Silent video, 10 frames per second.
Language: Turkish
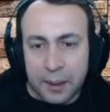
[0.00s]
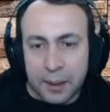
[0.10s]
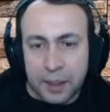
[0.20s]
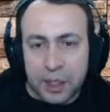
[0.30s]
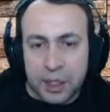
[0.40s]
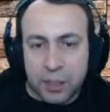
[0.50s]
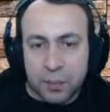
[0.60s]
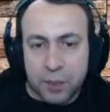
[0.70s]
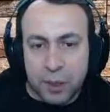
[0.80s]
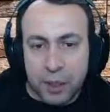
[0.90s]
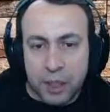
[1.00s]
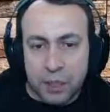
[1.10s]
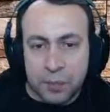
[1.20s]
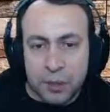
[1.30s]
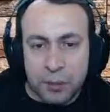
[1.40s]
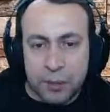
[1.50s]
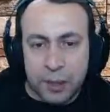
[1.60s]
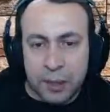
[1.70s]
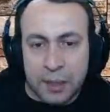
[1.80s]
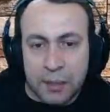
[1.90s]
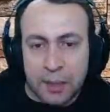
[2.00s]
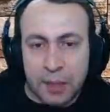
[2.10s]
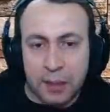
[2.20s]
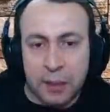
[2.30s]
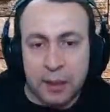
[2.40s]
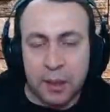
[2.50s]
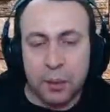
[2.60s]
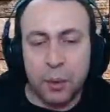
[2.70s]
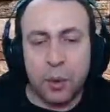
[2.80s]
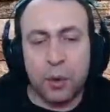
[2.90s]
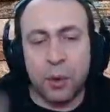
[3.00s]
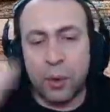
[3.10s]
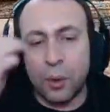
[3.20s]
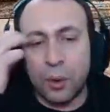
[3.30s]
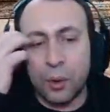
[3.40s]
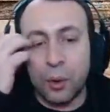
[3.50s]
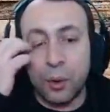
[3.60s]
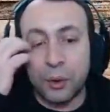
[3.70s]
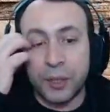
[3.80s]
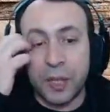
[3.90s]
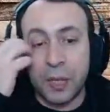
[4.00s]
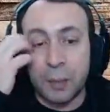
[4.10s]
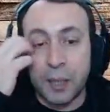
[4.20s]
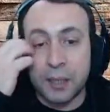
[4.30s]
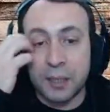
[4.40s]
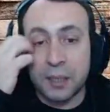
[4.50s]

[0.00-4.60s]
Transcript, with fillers: Hiç acıtmayacağım. Acıtmayacağım güzel kardeşim. Gel. Oh oh oh oh TR Bays.